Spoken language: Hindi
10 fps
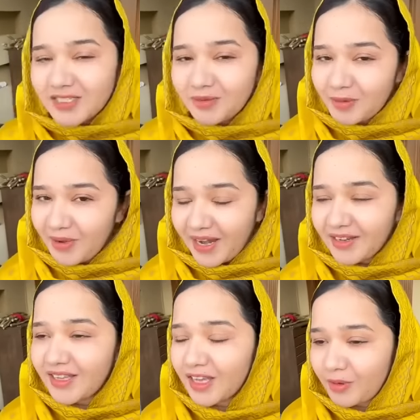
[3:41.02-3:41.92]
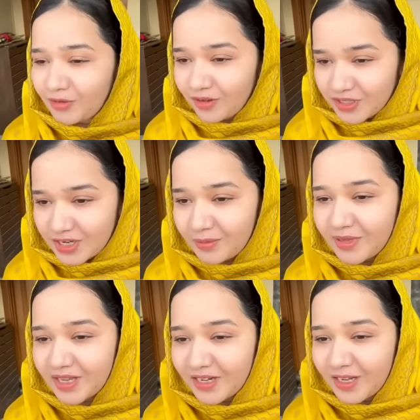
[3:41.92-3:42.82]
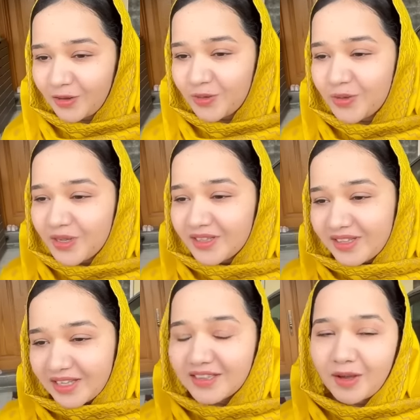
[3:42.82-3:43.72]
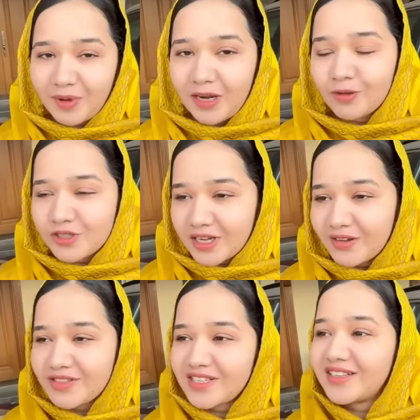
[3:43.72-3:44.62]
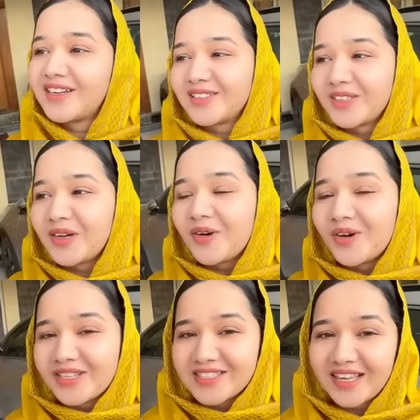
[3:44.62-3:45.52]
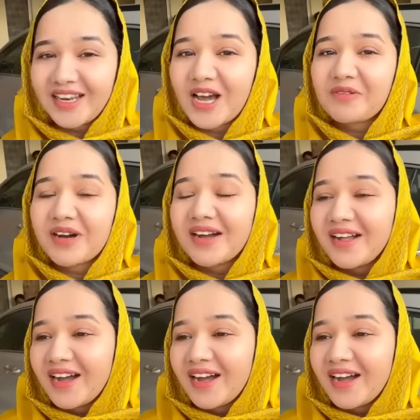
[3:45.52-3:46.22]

आज हमने प्लान किया कि मैं फेशियल भी एक ले लूँ देखते हैं पहले वो जगह विजिट करते हैं और इसके अलावा